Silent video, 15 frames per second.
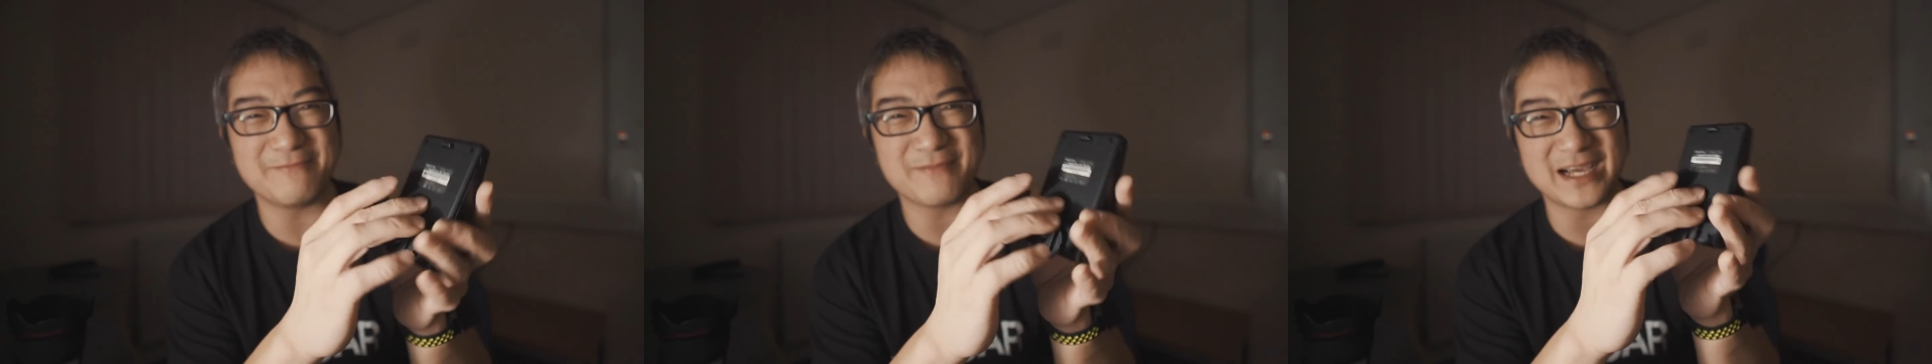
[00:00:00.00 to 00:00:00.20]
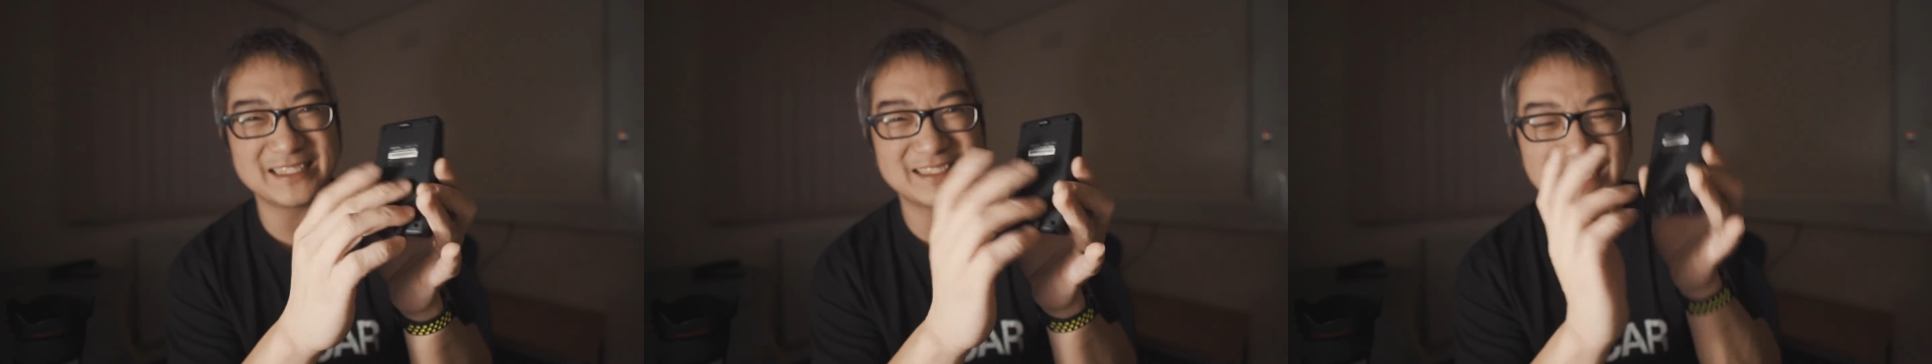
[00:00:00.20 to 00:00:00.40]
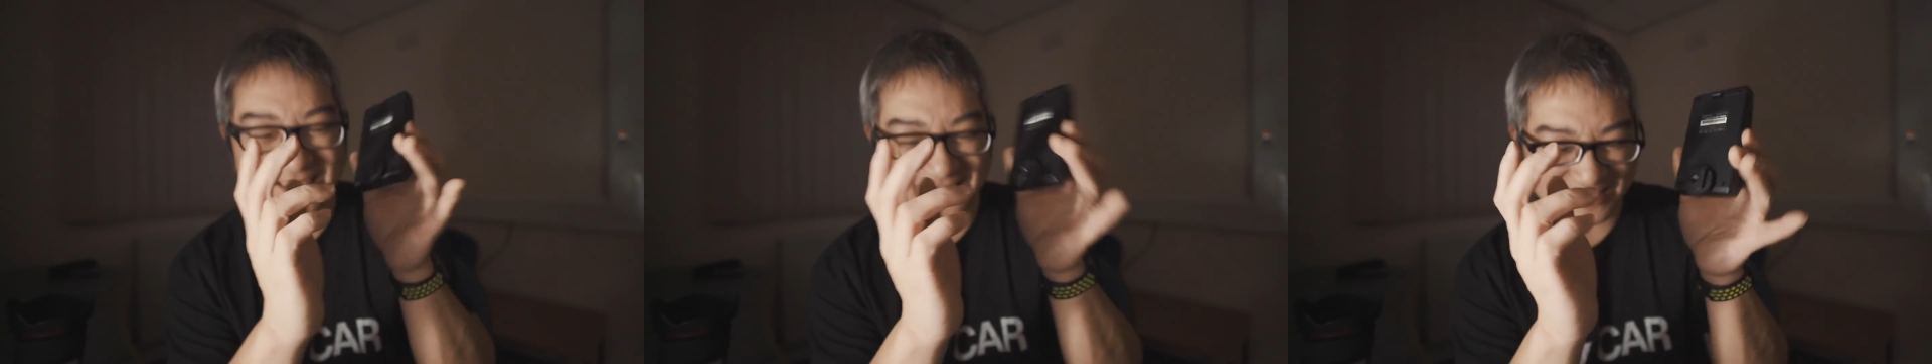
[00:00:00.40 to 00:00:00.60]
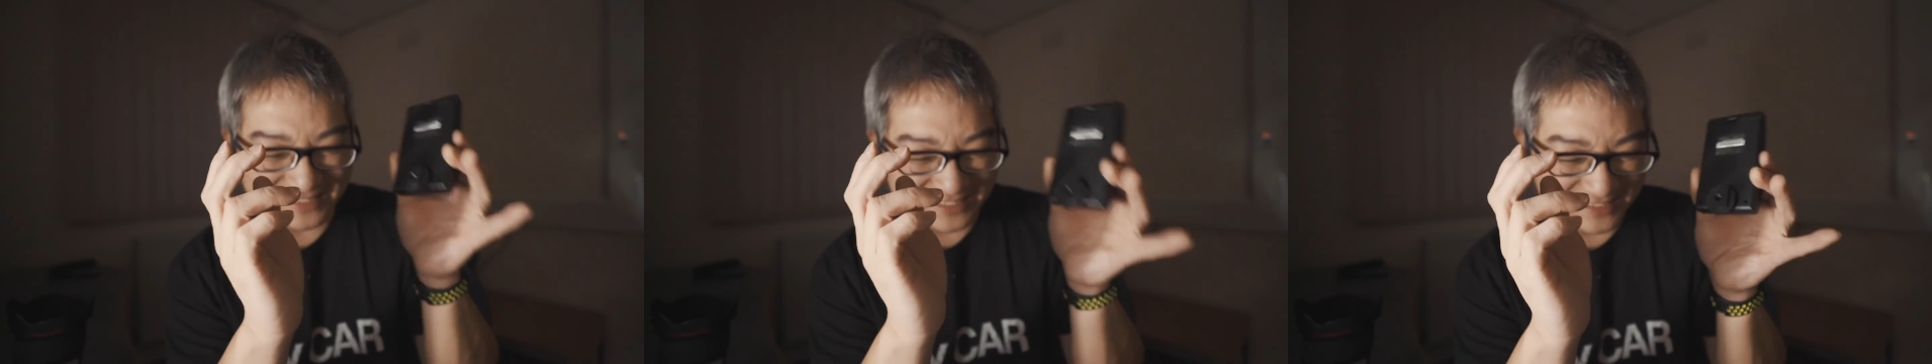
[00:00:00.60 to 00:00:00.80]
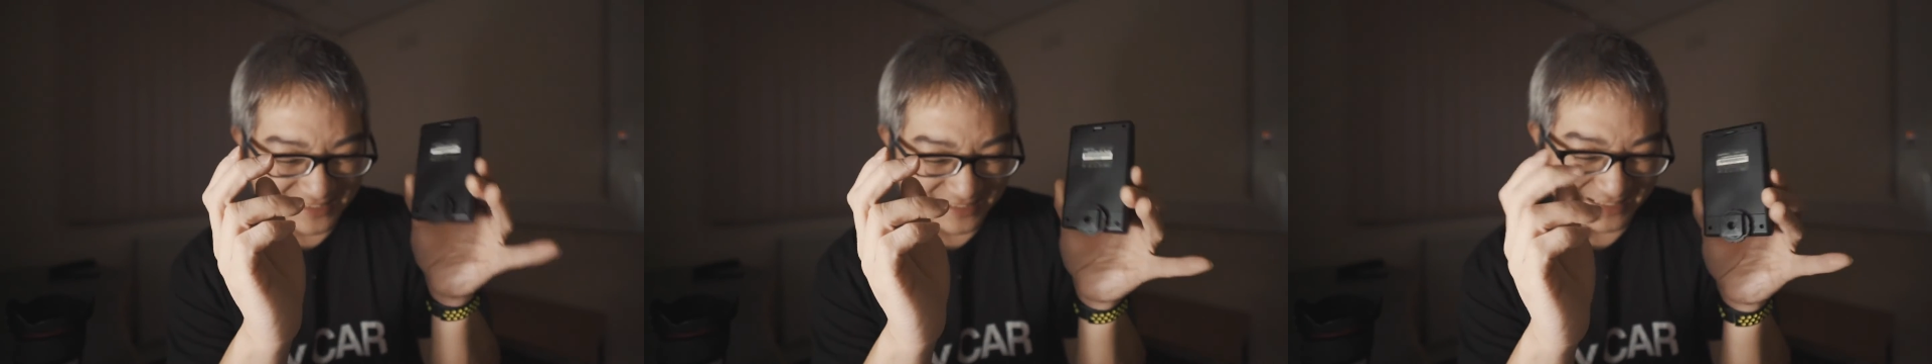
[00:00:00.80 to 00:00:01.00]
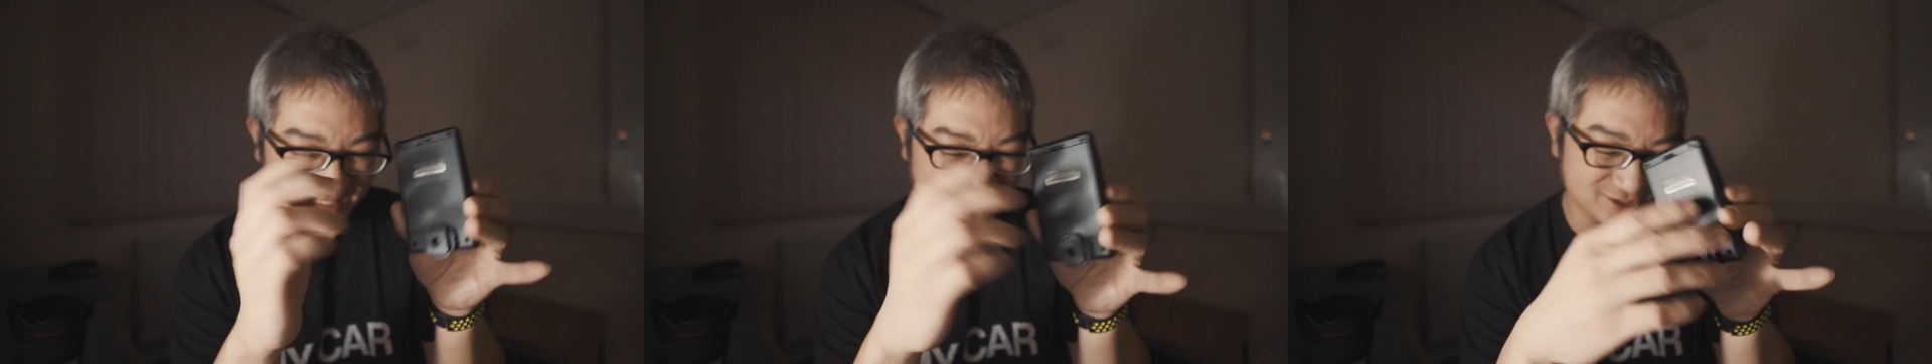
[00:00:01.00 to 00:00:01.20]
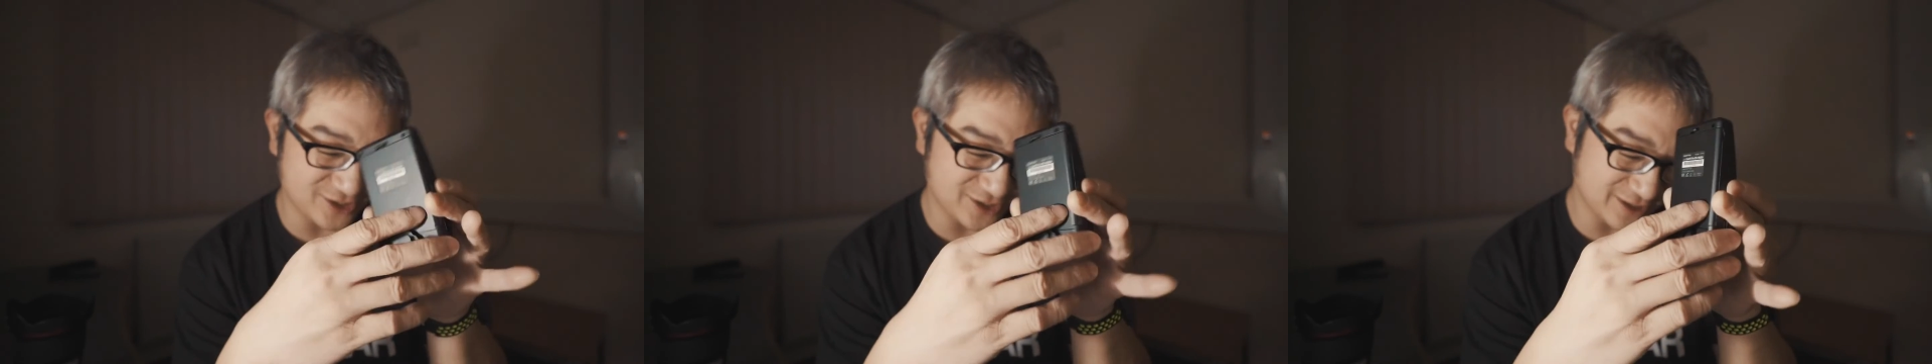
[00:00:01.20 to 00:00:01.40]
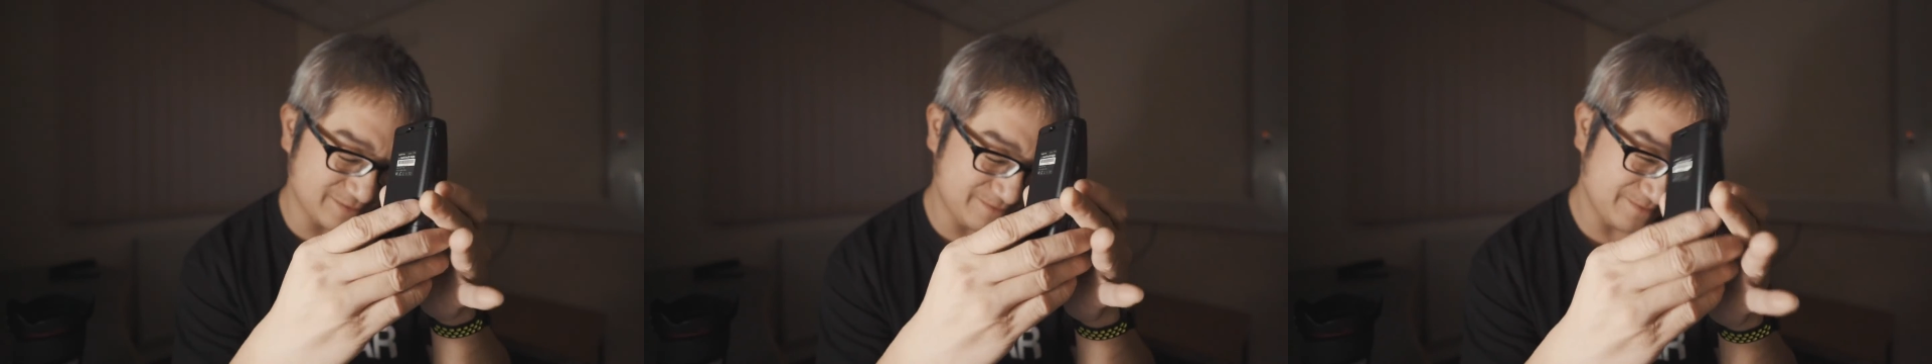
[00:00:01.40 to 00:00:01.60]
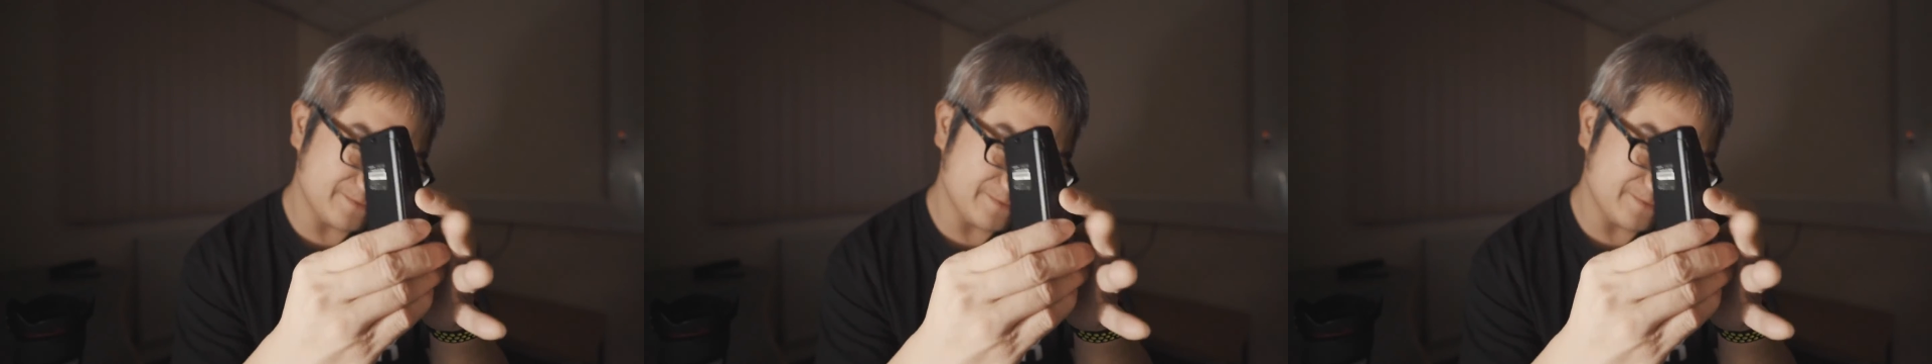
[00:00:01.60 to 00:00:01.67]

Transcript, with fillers: 买三星的电池来去